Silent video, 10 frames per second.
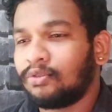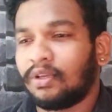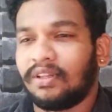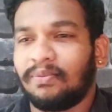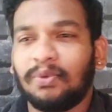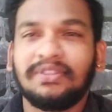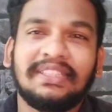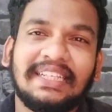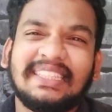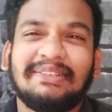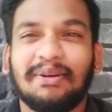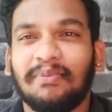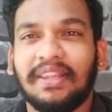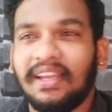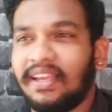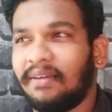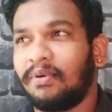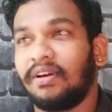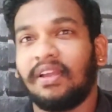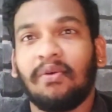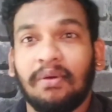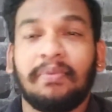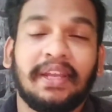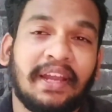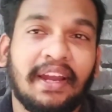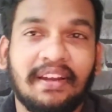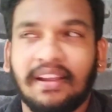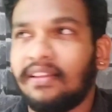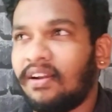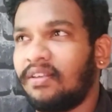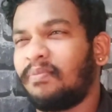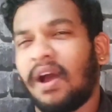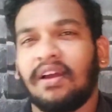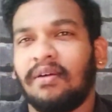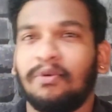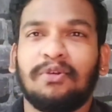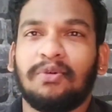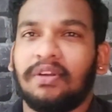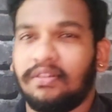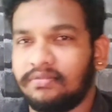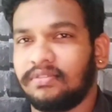ஸோ அந்த பிடிச்சி இழுத்துட்டு வரும்போதே நமக்கு எவ்வளோ பெரிய ஹேட்டராக இருந்தாலும் அதை பார்க்கும்போது ஒரு